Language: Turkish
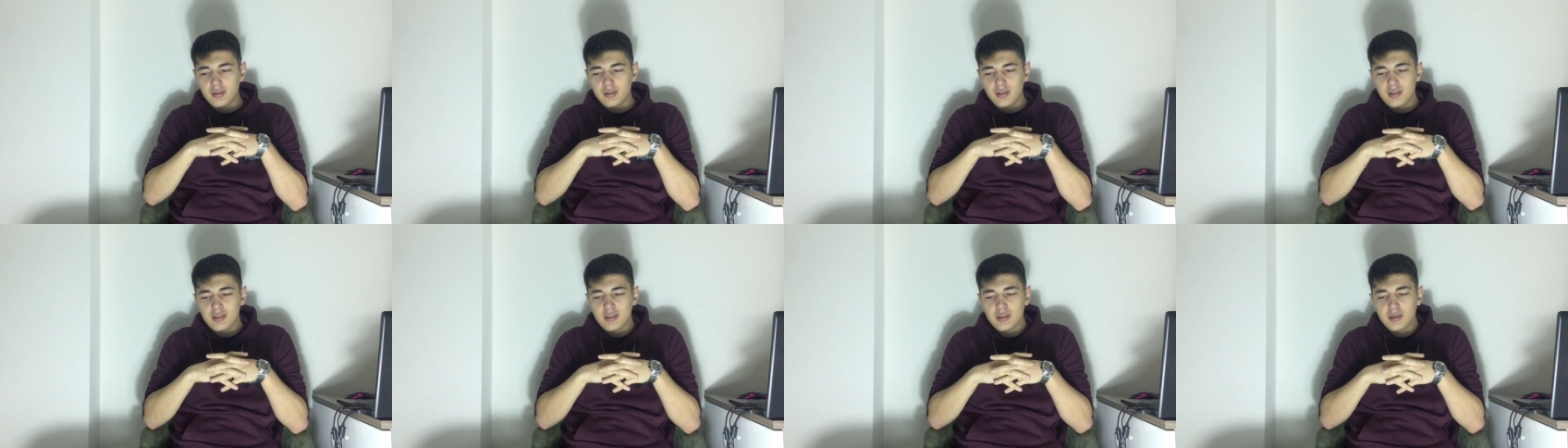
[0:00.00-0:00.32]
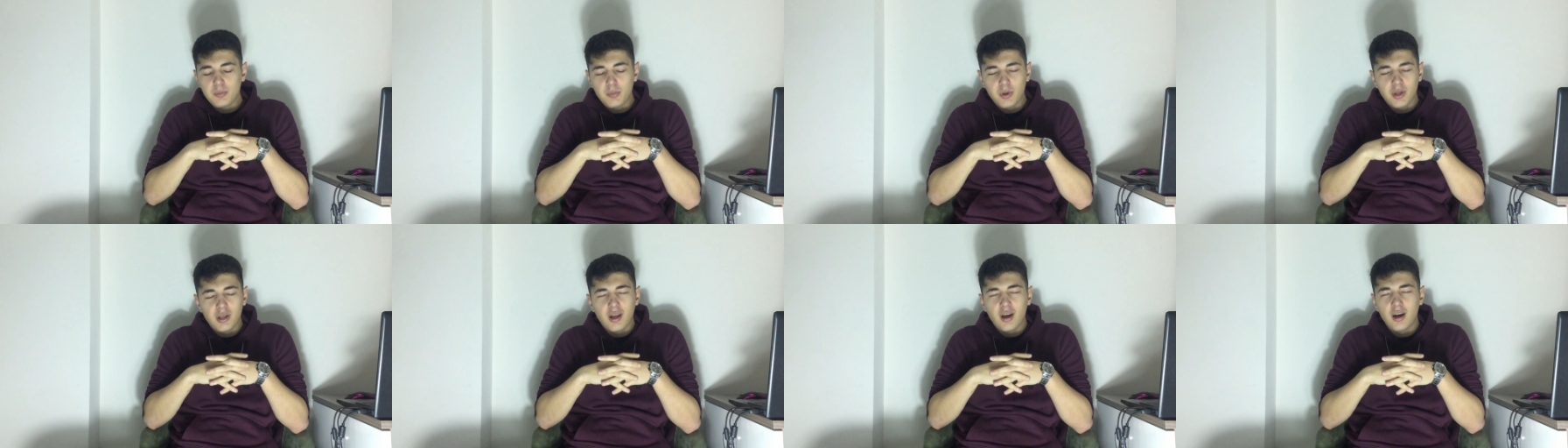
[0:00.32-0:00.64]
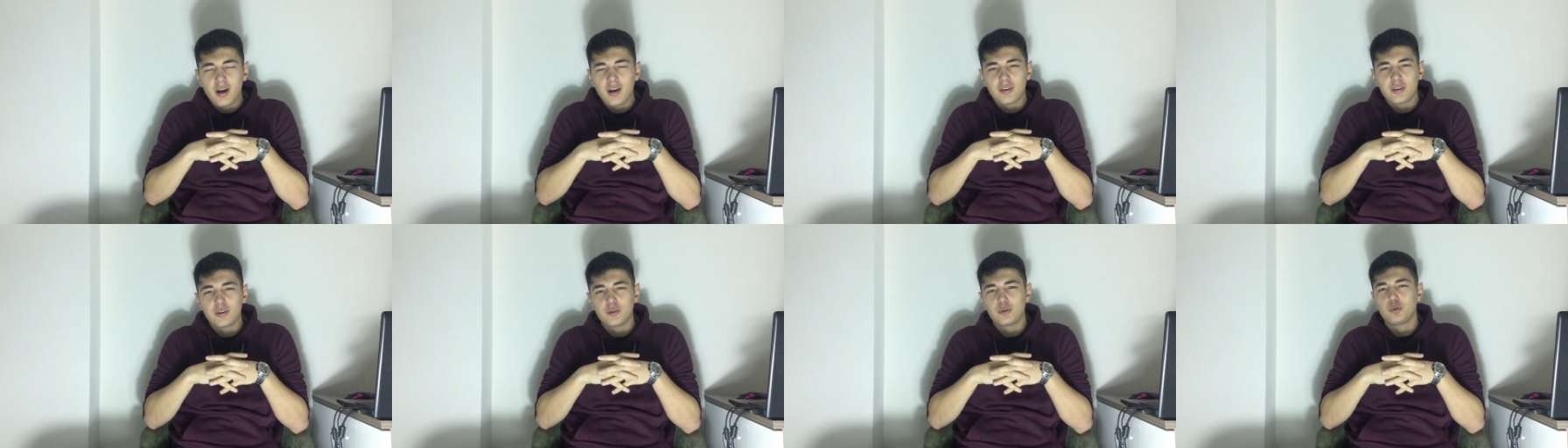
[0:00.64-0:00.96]
nasıl bana
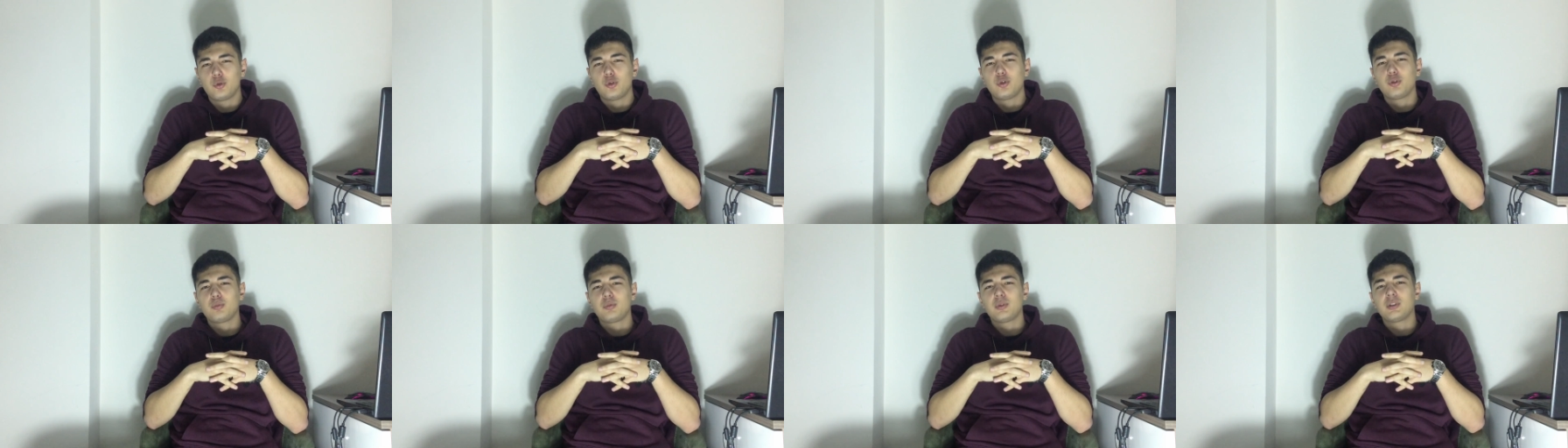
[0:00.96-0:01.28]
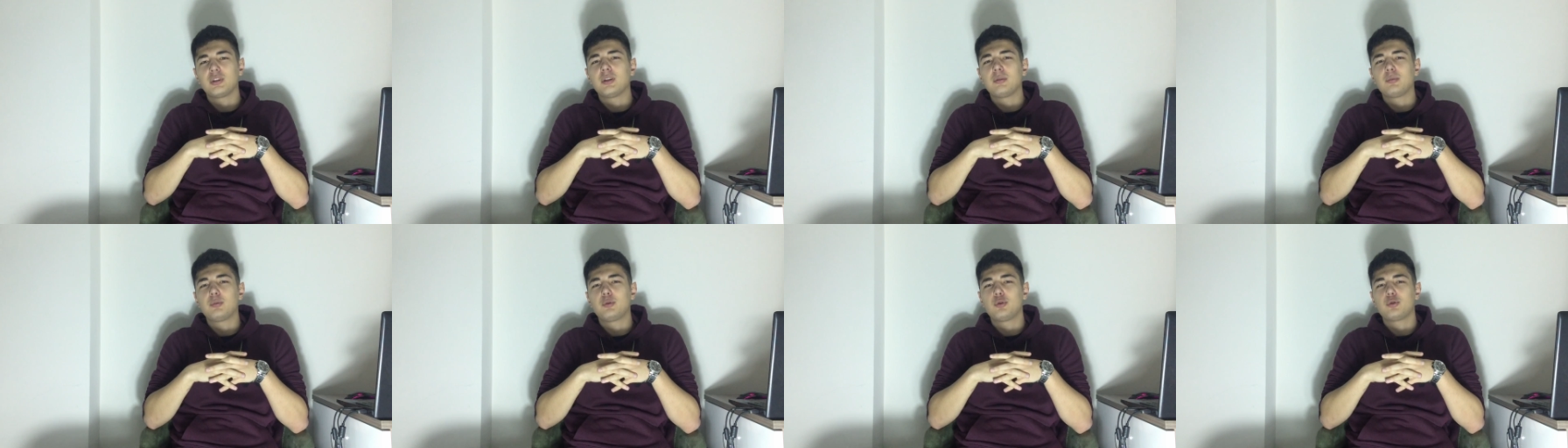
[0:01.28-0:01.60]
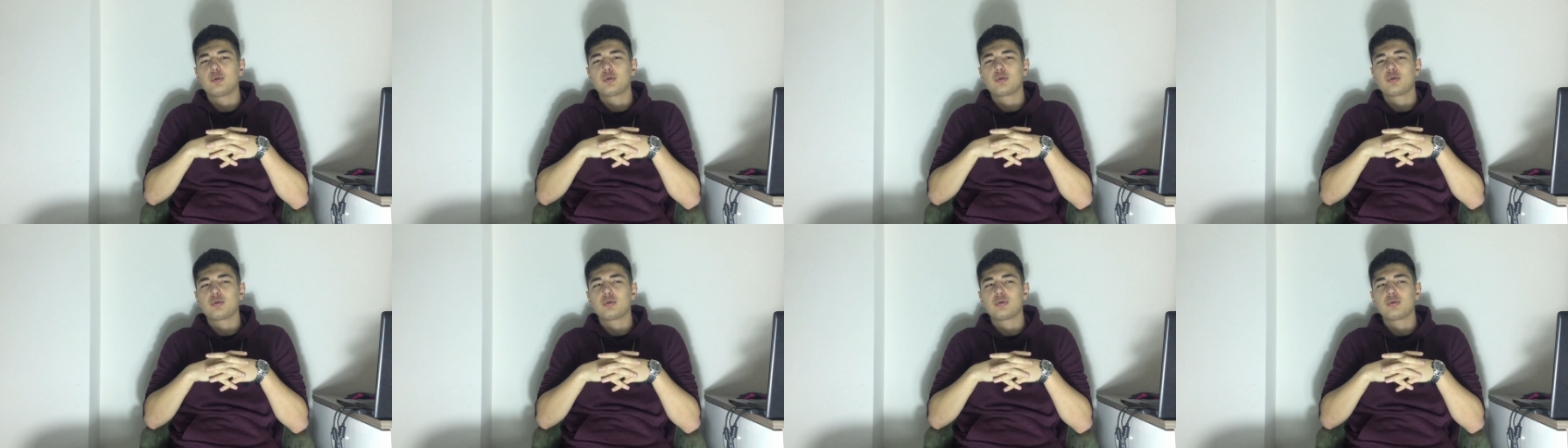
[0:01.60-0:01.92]
arkın dönüp
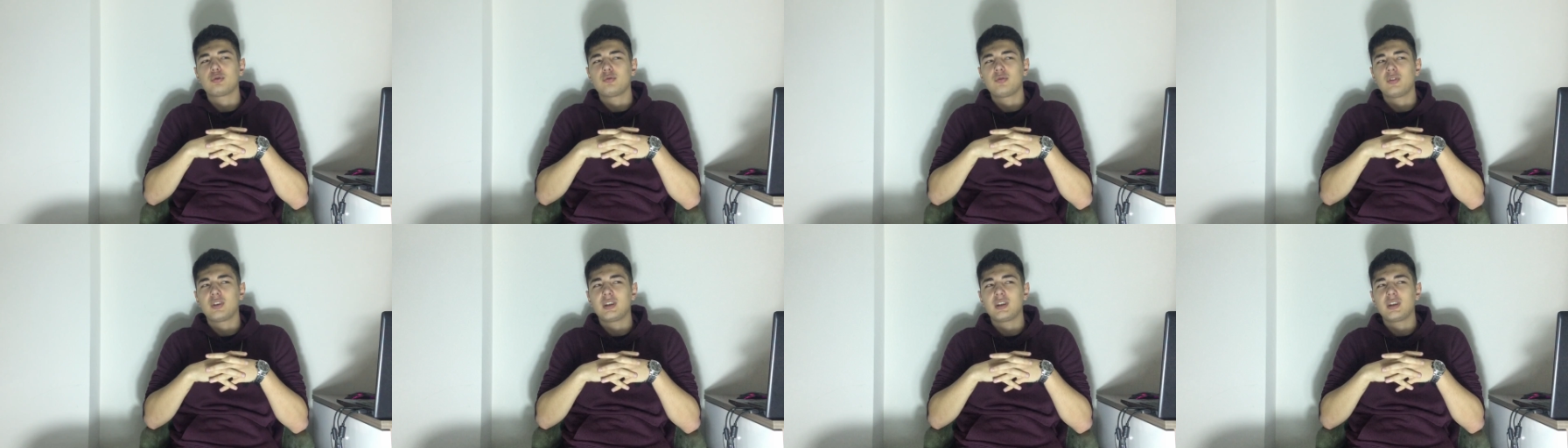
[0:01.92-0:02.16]
gidebiliyorsun